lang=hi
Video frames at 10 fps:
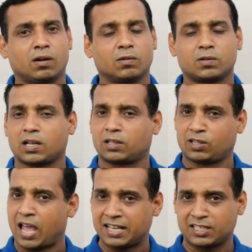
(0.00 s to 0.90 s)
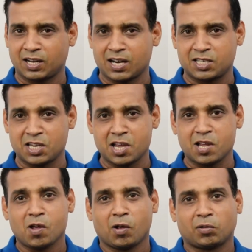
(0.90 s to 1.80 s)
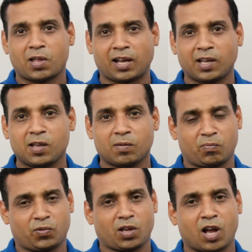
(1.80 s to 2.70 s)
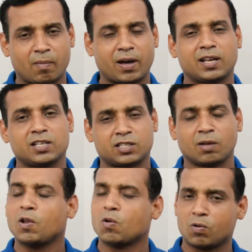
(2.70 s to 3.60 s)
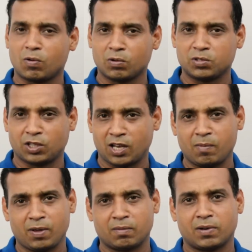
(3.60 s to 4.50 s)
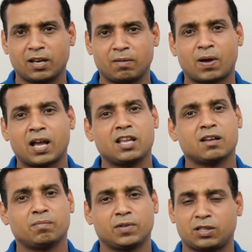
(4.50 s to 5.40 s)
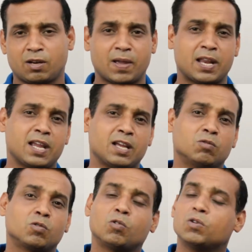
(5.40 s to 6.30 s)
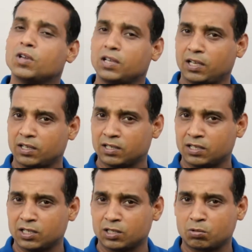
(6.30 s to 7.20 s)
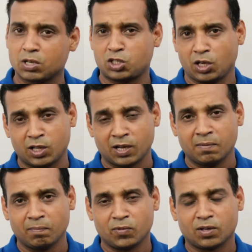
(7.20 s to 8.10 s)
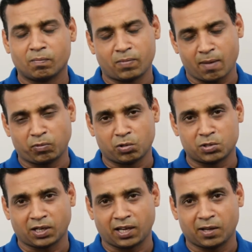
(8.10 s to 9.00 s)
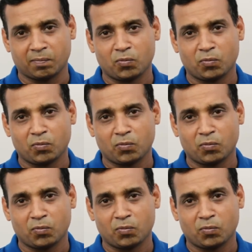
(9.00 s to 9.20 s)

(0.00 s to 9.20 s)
उनका थैंक्स करना चाहिए ताकि हमारे सभी लोगों को जितने भी हमारे भाई या मित्र बहने हैं उनको स्वच्छ ईंधन प्राप्त हो सके